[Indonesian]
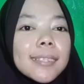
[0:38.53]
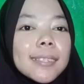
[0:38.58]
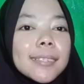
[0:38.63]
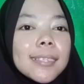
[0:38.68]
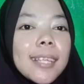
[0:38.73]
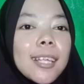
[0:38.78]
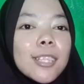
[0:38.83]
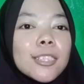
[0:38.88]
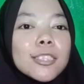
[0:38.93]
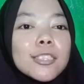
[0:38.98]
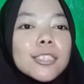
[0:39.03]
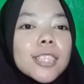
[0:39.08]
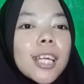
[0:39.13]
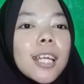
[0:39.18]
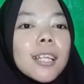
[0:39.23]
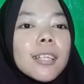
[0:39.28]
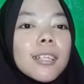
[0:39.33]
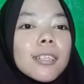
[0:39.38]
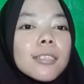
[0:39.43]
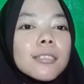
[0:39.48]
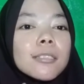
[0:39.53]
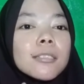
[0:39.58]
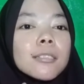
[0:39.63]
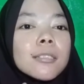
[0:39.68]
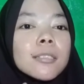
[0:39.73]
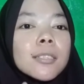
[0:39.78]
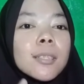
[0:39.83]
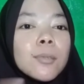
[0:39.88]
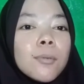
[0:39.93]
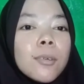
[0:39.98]
dan share ke
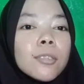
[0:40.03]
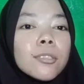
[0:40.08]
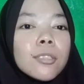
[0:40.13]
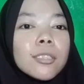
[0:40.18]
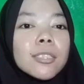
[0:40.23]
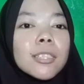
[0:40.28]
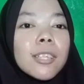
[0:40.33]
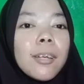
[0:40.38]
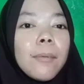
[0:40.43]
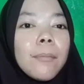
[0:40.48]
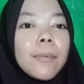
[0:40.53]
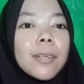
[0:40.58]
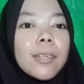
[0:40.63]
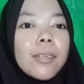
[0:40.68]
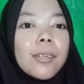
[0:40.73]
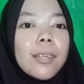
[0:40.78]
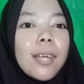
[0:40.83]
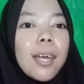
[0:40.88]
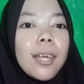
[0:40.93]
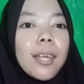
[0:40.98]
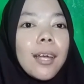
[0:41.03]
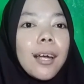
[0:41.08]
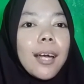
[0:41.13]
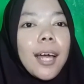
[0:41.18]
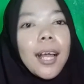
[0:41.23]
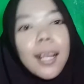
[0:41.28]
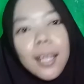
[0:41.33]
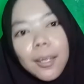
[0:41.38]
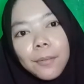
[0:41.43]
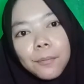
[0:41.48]
semua sosial media yang
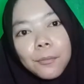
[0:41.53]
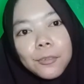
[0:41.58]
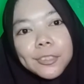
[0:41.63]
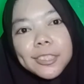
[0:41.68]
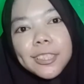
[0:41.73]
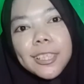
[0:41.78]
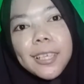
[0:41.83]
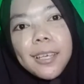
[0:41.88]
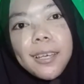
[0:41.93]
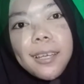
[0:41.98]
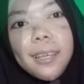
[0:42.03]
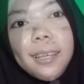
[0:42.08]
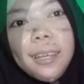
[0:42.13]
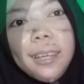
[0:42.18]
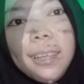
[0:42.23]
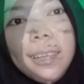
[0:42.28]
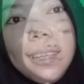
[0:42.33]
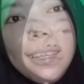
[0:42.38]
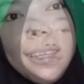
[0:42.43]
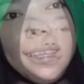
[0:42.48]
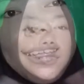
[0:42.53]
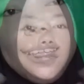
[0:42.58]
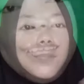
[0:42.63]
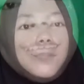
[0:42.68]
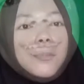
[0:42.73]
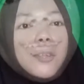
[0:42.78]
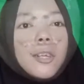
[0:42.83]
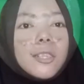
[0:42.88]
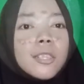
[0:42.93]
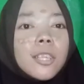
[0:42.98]
kalian punya tetap
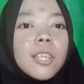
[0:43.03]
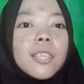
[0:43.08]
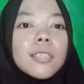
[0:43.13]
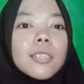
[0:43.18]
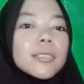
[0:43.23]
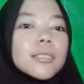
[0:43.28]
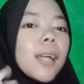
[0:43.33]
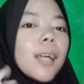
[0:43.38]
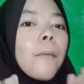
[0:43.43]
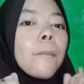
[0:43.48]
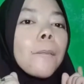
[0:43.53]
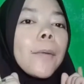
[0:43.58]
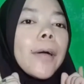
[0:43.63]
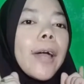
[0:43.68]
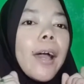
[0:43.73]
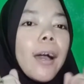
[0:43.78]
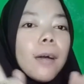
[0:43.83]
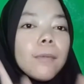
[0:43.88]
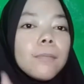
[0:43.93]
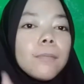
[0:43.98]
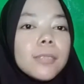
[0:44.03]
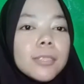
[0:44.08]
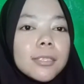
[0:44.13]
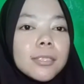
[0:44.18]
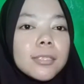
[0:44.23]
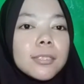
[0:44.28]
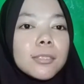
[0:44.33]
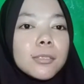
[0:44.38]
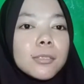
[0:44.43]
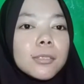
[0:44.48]
tonton sampai
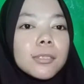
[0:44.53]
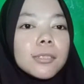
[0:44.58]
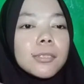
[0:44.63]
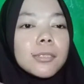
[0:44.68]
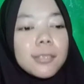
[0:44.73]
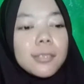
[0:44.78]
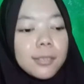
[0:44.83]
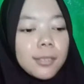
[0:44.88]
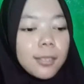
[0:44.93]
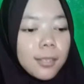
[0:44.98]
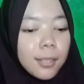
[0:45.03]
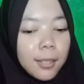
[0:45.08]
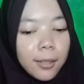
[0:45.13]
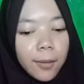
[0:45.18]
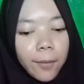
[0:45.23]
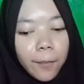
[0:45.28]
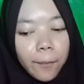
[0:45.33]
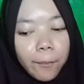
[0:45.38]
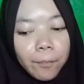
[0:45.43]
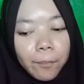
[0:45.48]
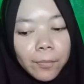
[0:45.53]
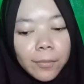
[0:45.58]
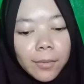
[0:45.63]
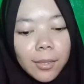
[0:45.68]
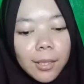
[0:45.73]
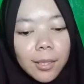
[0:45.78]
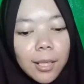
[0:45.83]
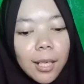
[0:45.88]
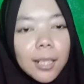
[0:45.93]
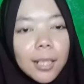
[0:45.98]
habis
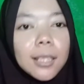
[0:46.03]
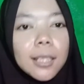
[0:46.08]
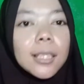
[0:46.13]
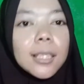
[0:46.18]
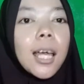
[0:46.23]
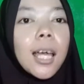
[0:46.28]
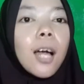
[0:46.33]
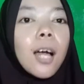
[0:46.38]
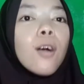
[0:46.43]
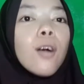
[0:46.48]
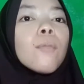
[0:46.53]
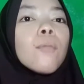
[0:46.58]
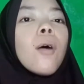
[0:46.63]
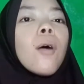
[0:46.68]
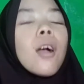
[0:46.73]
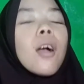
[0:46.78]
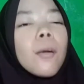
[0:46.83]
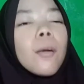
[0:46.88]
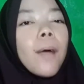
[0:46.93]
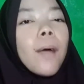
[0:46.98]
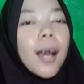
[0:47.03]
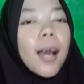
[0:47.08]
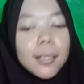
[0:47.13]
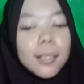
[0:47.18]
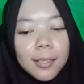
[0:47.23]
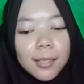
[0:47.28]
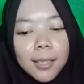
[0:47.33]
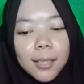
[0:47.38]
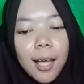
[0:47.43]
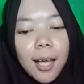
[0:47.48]
Kali ini aku mau
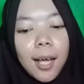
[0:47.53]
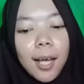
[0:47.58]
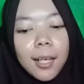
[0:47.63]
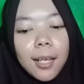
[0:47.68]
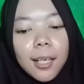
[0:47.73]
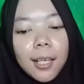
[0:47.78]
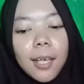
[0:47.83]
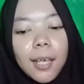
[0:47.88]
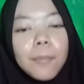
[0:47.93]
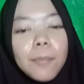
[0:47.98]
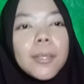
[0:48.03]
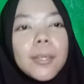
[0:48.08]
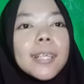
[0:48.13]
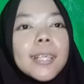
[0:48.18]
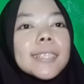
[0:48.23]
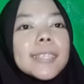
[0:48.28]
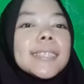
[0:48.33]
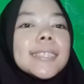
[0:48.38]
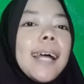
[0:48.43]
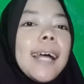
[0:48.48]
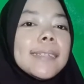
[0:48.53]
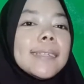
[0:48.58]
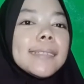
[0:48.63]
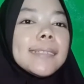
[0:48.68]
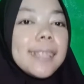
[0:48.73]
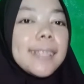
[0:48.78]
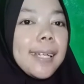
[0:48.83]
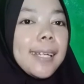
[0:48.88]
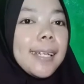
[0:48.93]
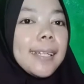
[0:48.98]
ngebahas tentang chemical
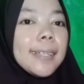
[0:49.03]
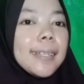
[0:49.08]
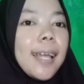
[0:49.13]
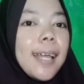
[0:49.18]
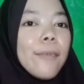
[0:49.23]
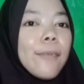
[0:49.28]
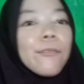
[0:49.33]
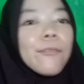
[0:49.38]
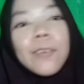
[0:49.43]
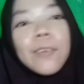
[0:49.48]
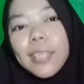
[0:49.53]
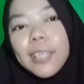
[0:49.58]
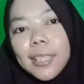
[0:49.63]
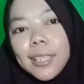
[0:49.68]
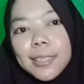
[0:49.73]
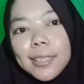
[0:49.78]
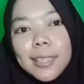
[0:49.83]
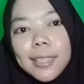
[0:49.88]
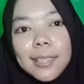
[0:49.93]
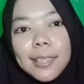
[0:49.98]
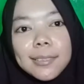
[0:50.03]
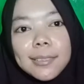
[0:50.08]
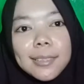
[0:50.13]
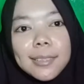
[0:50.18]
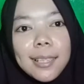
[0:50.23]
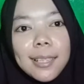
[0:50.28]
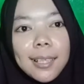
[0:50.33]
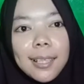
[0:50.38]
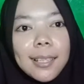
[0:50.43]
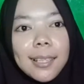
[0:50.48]
sunscreen dan vertical
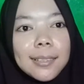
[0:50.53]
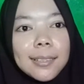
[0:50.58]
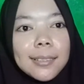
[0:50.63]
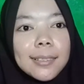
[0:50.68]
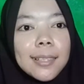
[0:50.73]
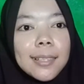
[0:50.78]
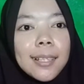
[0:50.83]
sunscreen